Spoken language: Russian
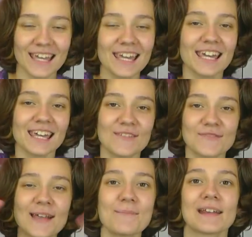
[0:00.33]
И
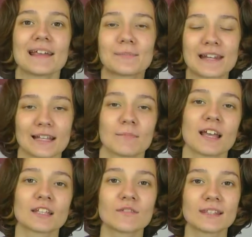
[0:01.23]
всем привет-привет,
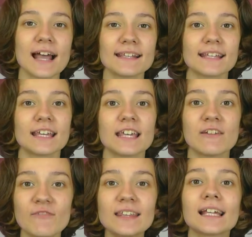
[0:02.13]
меня зовут Настя, и
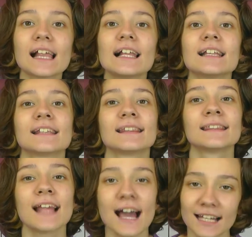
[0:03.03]
вы на канале
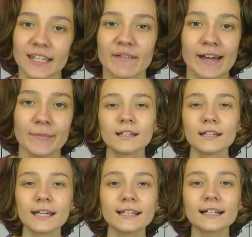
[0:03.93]
Нака ТВ.
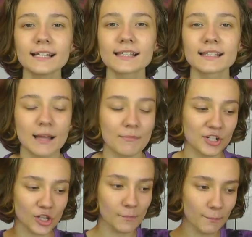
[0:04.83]
И наконец нам
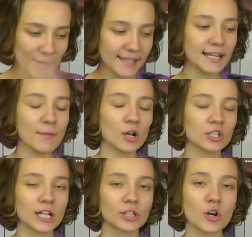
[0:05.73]
пришел мистер бокс,
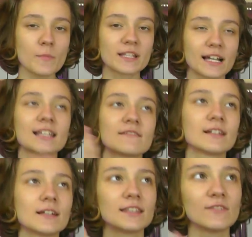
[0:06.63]
который мы
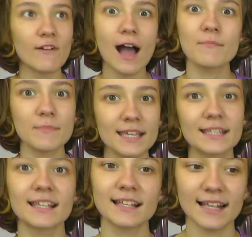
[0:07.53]
заказывали два
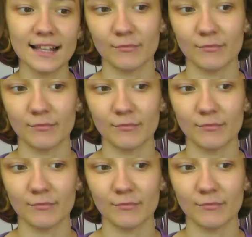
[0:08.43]
месяца назад.